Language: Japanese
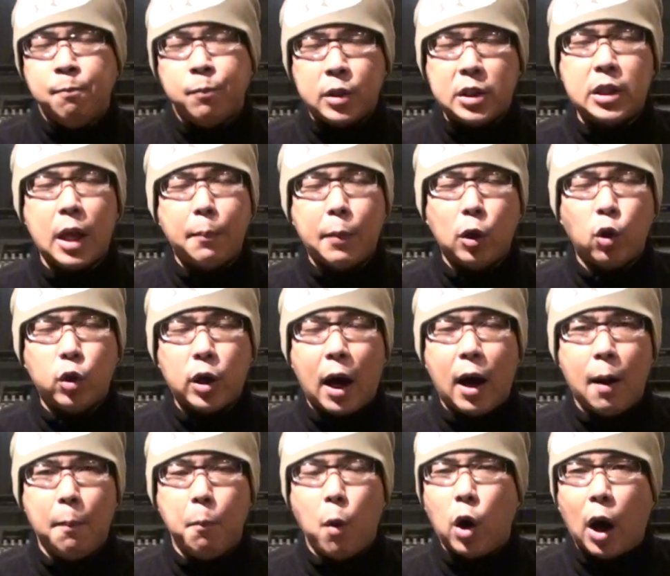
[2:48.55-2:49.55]
貴様の
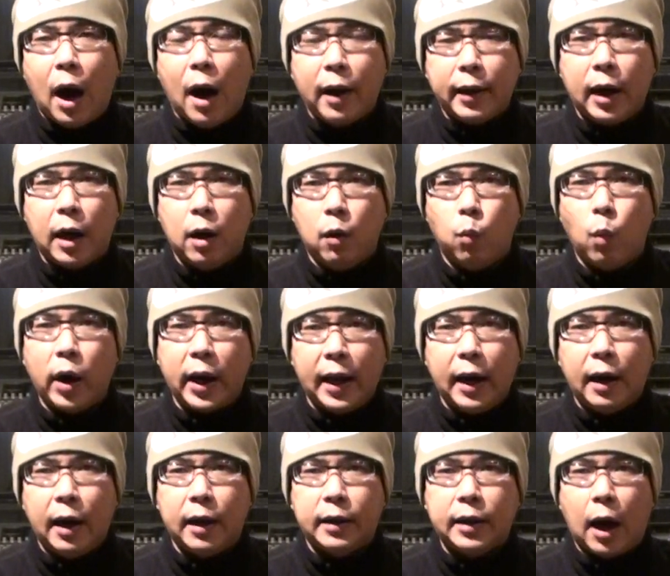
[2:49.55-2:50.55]
はんもかあげはん我
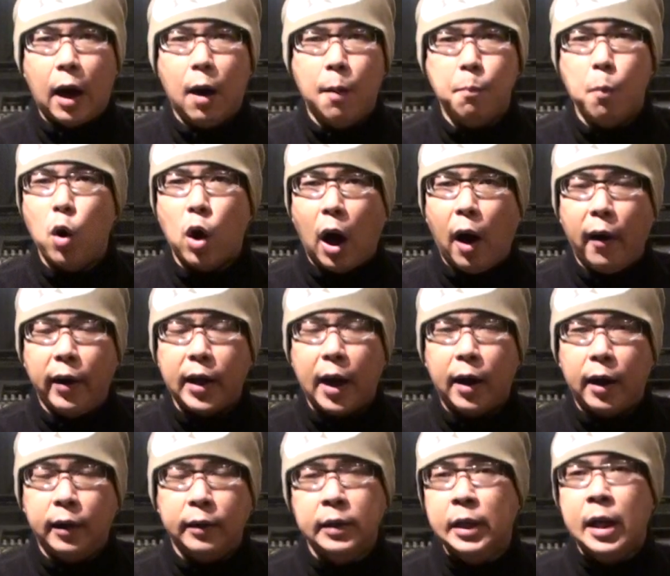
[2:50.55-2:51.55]
らがはんもかあげはん